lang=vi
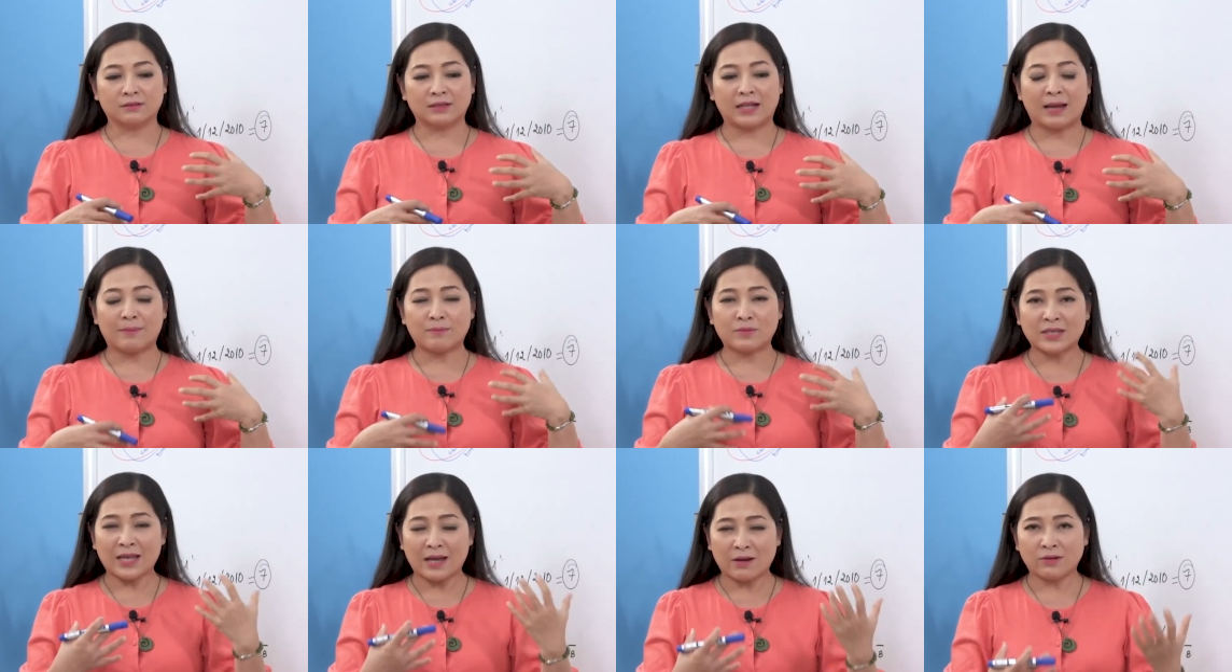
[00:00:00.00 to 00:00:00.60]

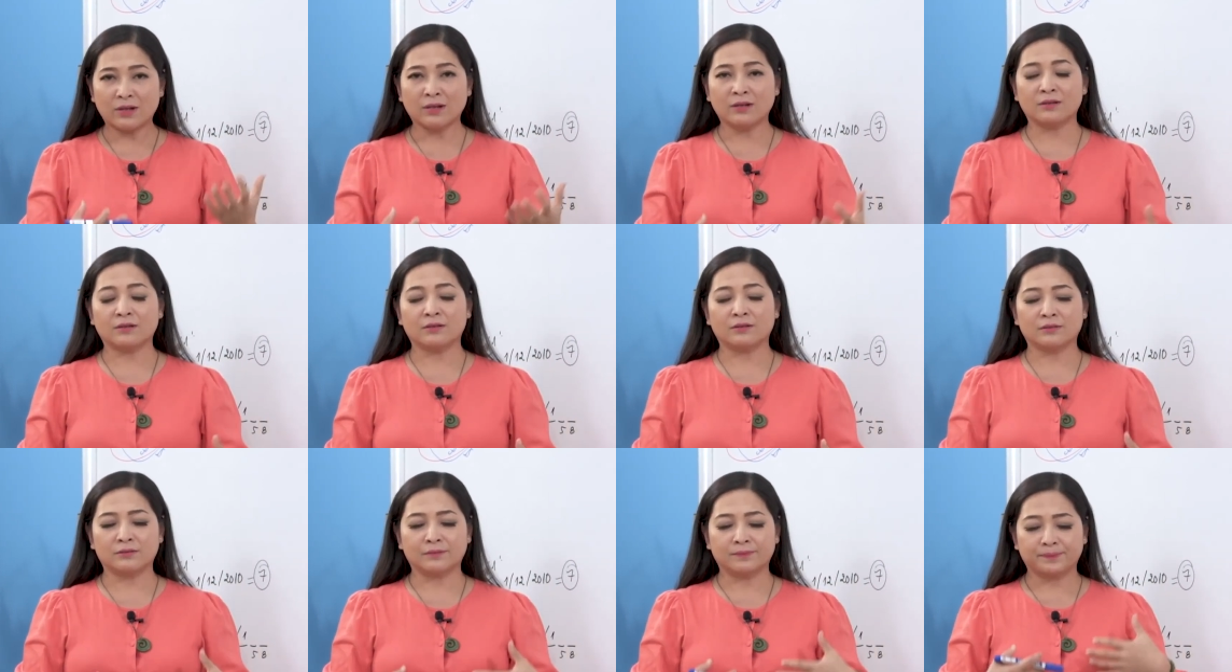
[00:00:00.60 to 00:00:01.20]
làm sao đó
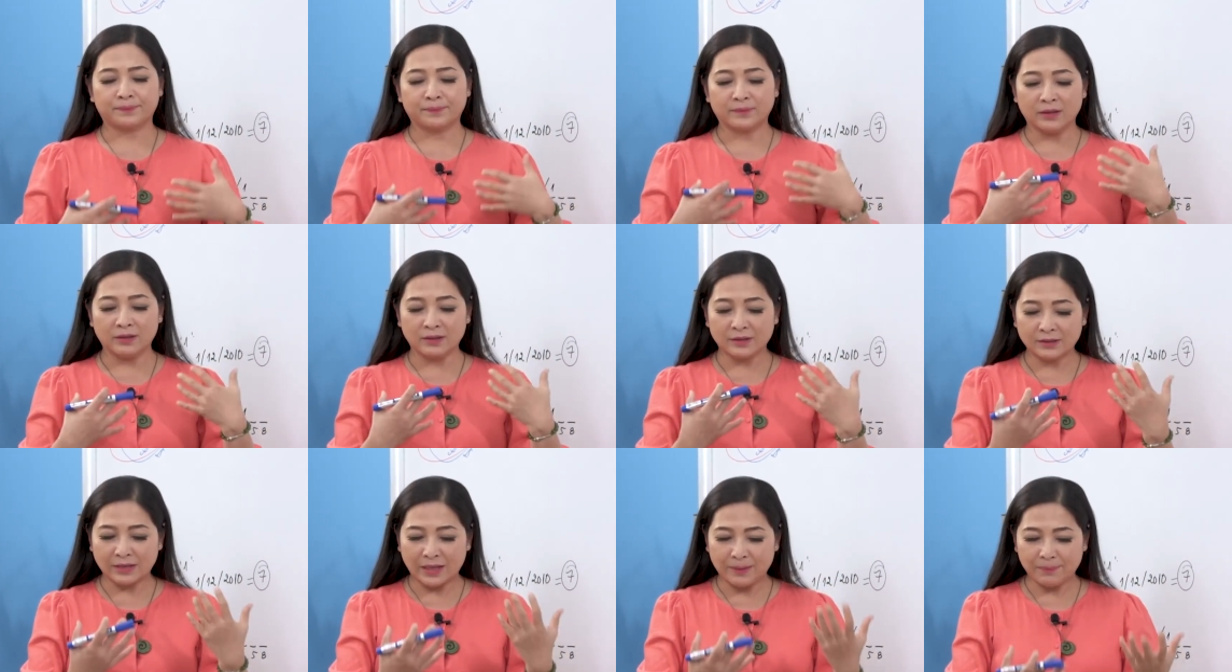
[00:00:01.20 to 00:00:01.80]

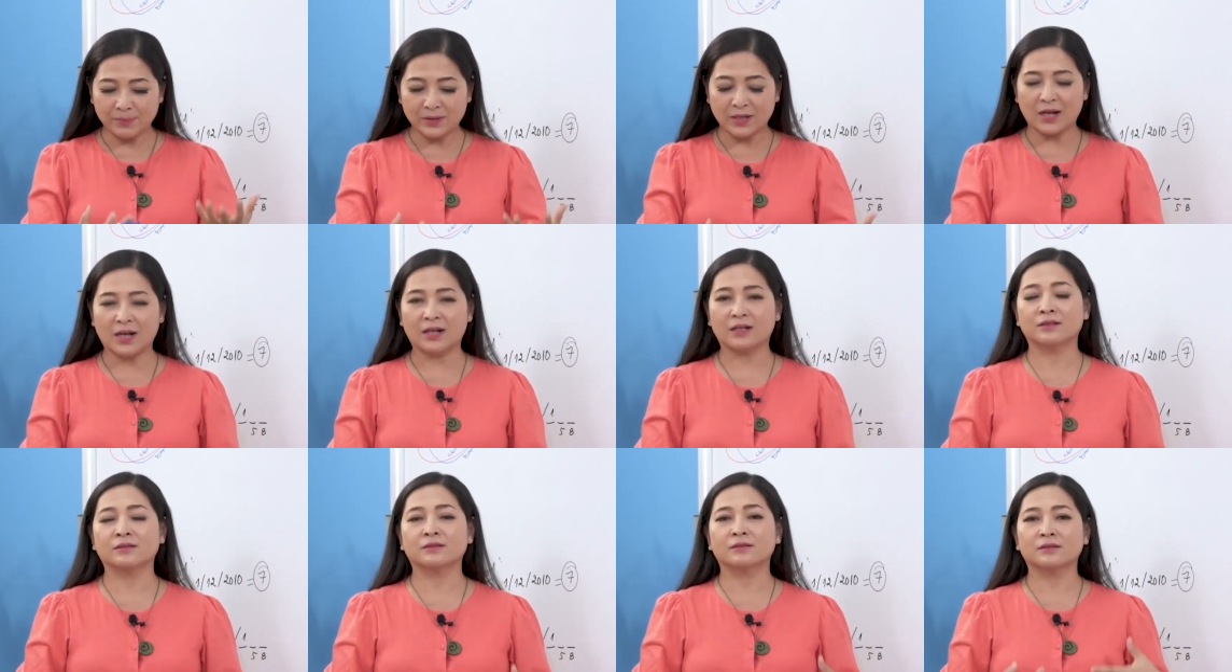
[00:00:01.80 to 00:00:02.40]
được tiếp
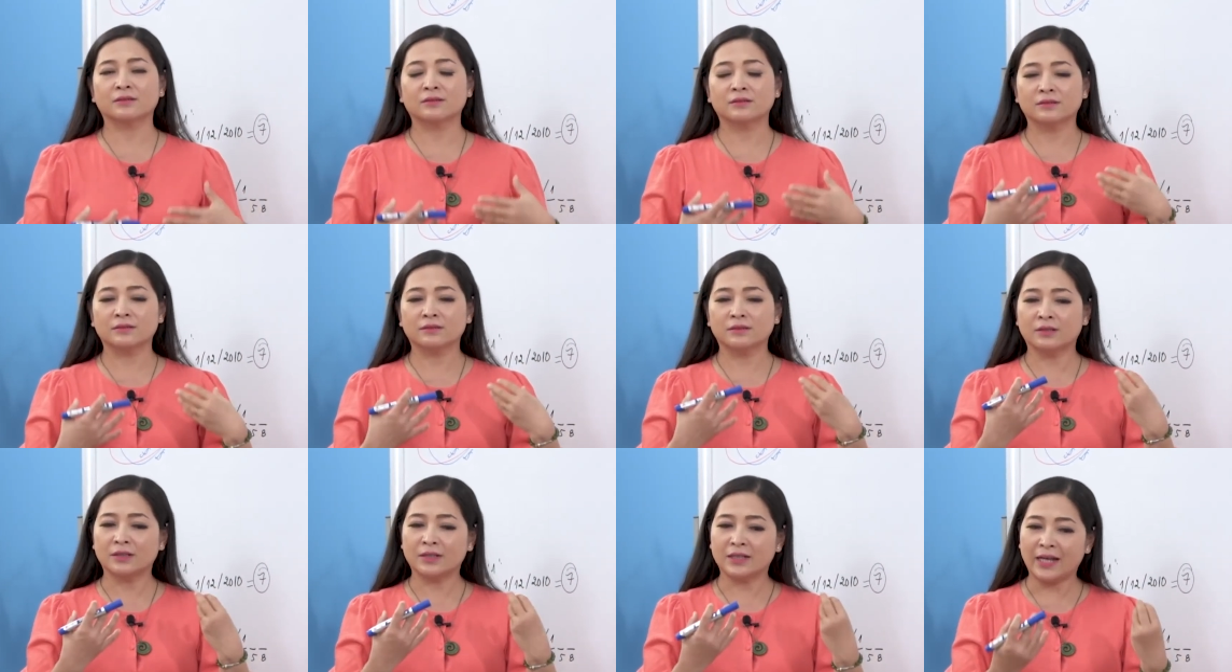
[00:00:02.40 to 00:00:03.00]
cận,
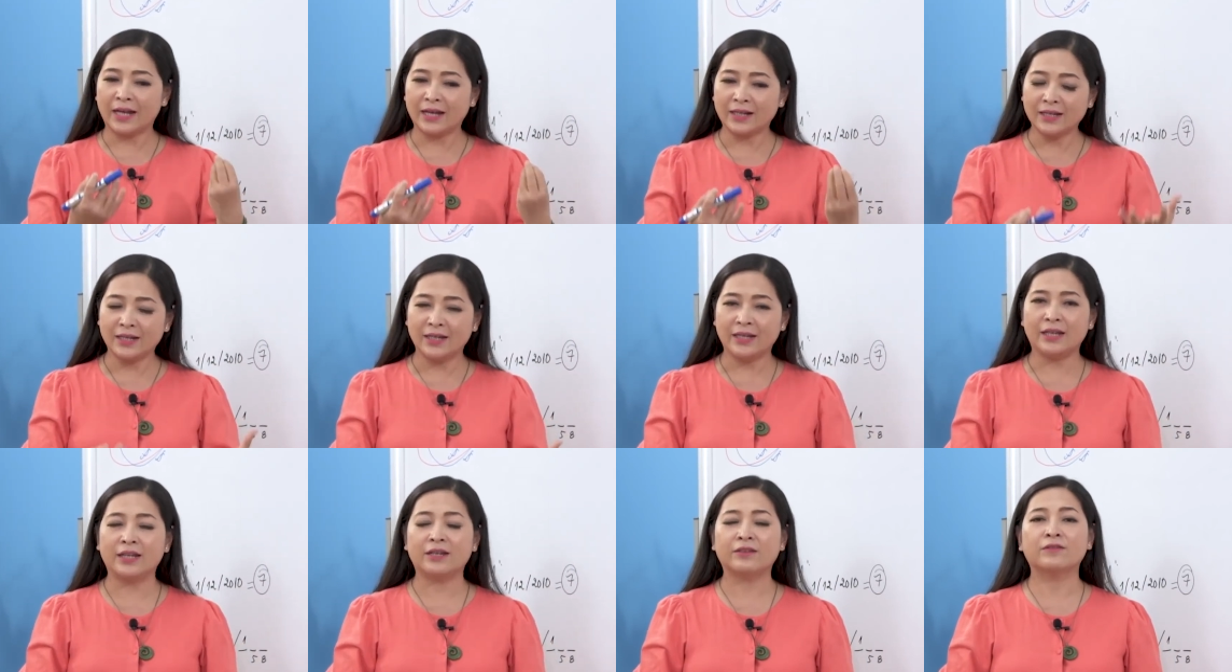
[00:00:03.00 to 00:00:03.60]
được gắn
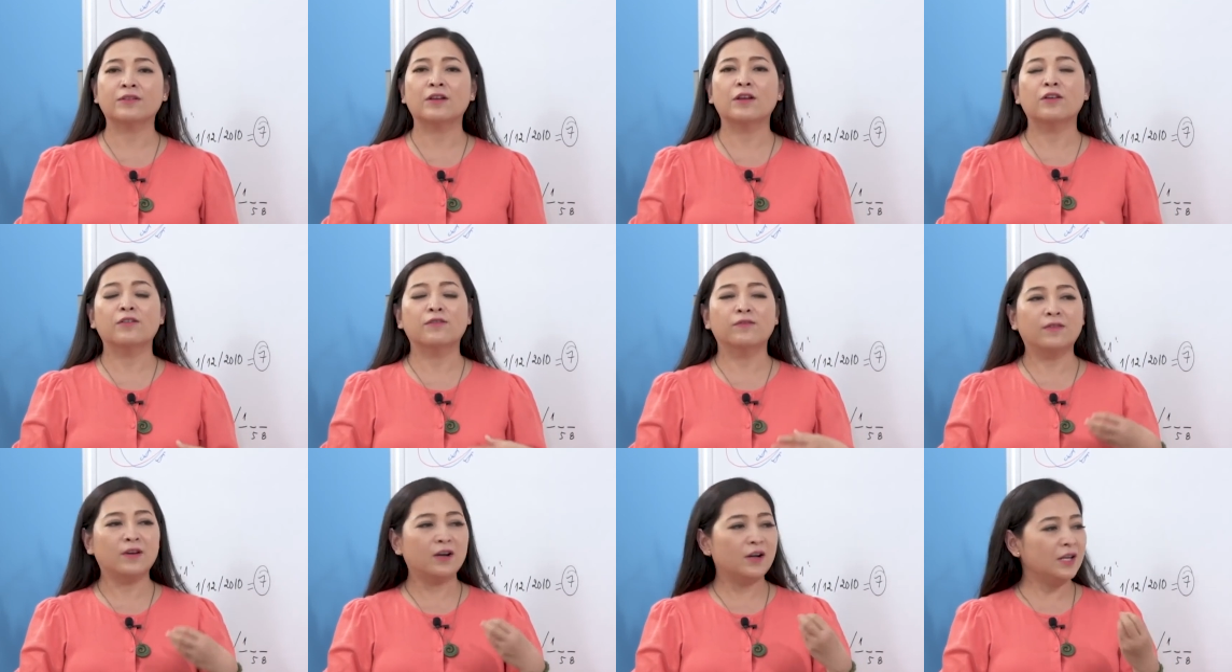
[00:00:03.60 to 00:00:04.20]
liền
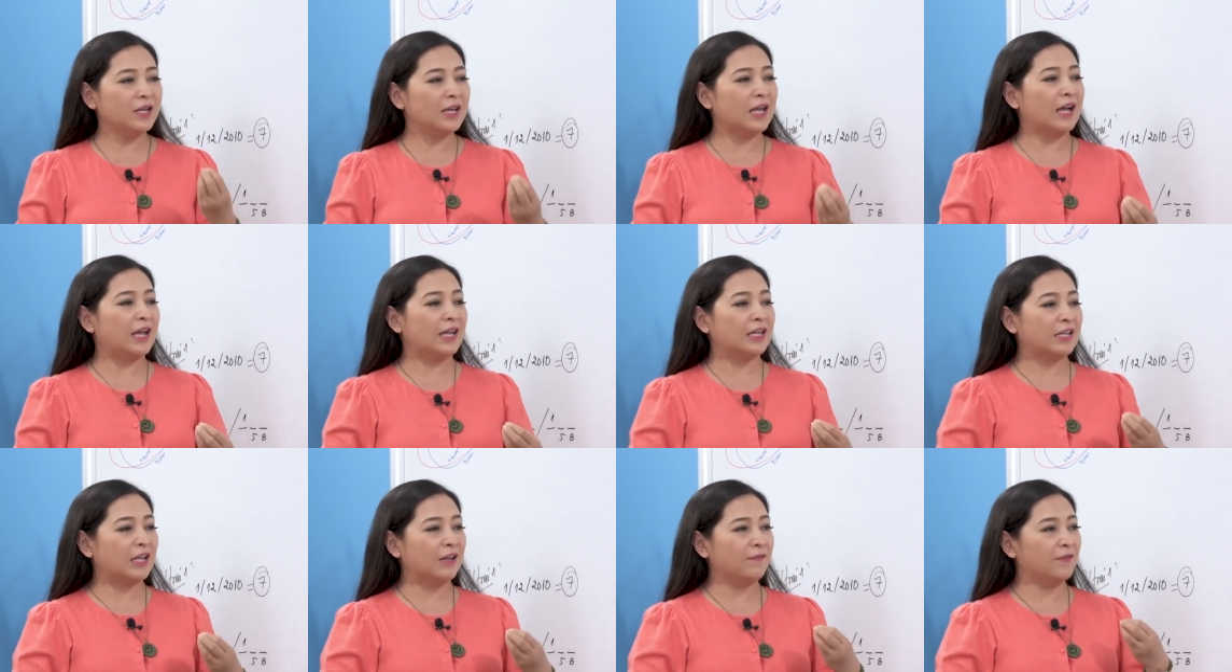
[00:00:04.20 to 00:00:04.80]
với
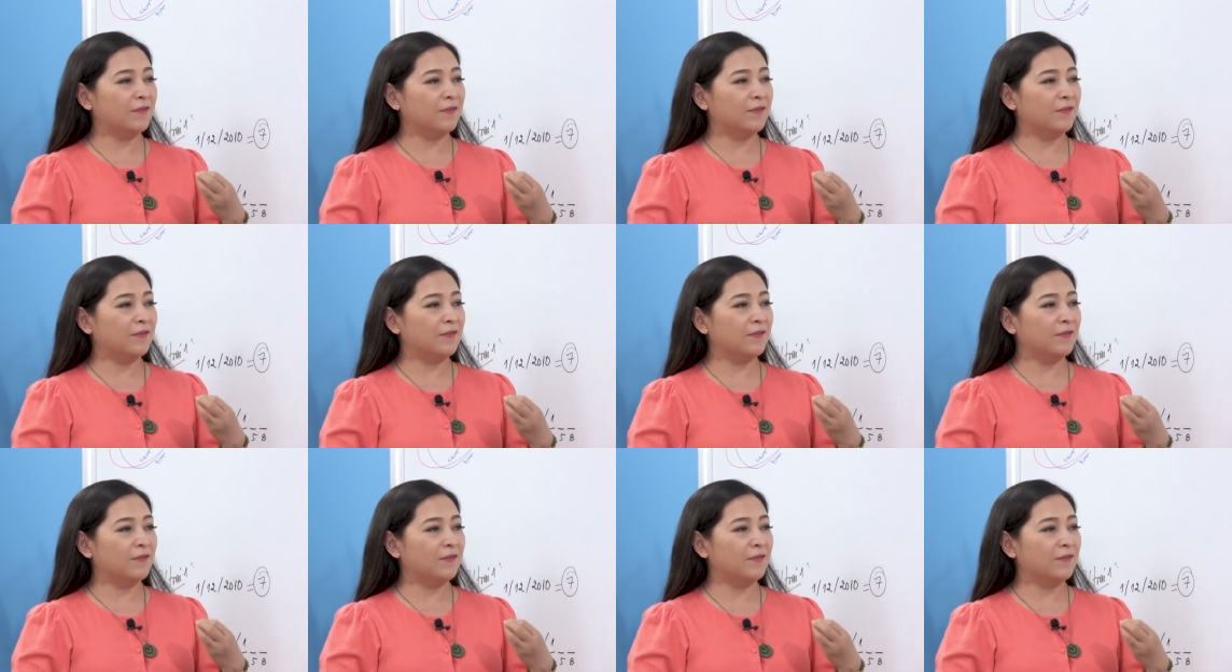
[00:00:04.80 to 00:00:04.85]
lại